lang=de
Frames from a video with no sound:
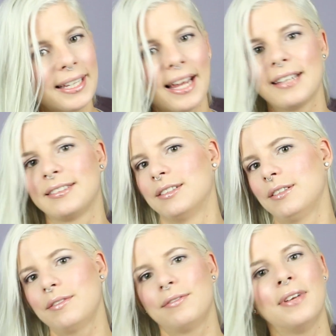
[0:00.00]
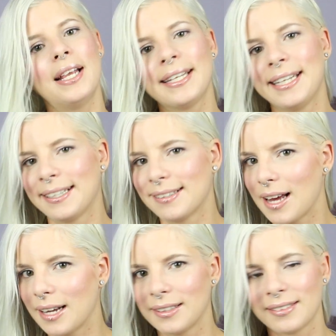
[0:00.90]
ich esse, will ich nicht
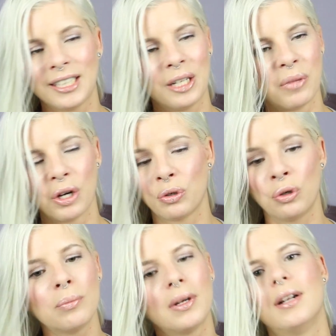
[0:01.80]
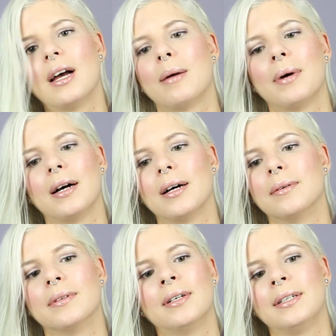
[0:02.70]
sagen, dass ich immer Krümel,
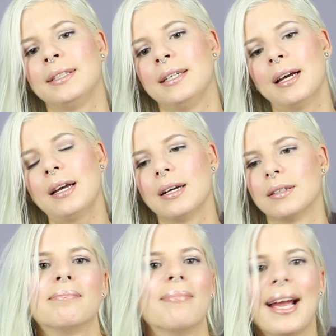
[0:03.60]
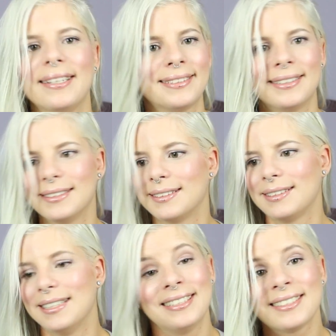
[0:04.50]
aber ja, meistens
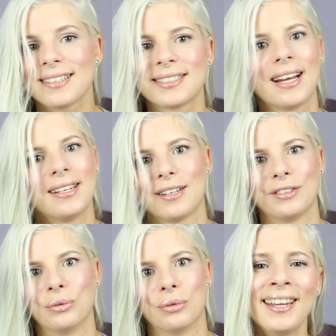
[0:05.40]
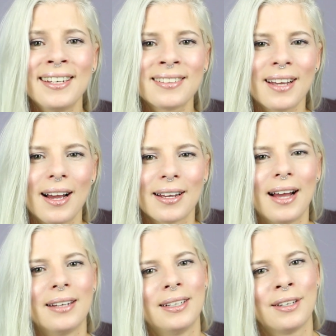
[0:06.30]
ist das leider so. Ich
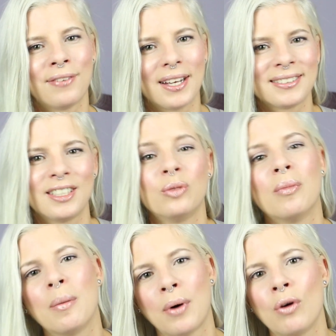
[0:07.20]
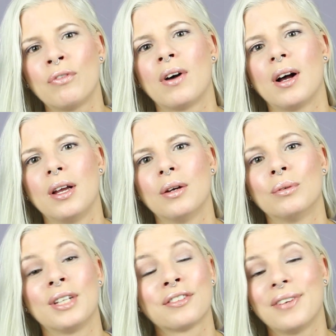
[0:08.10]
trage eigentlich fast immer bauchfrei
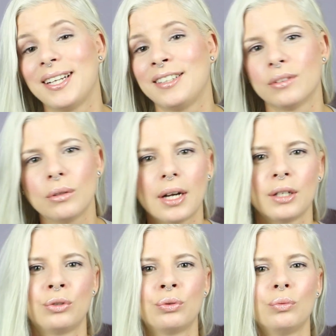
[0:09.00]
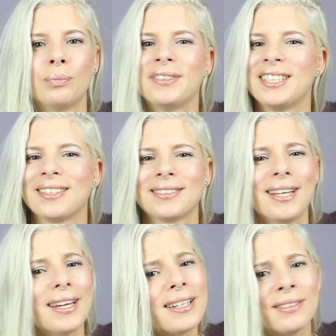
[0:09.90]
und das werde ich so lange tun, bis ich das
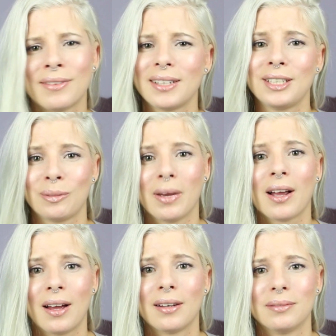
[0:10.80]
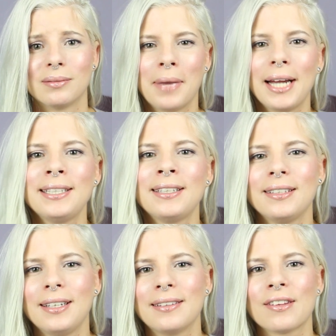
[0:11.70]
irgendwann nicht mehr kann. Mein
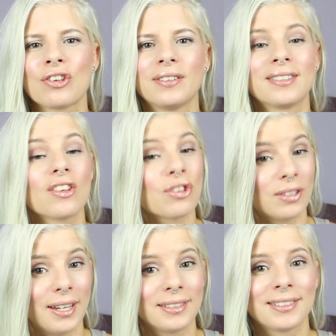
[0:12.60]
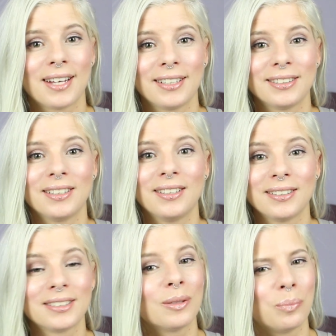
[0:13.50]
chinesisches Sternzeichen
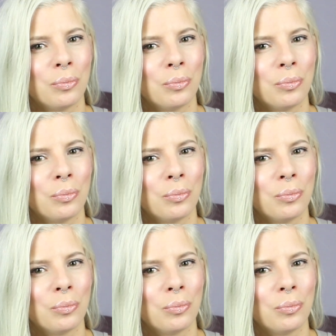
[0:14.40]
ist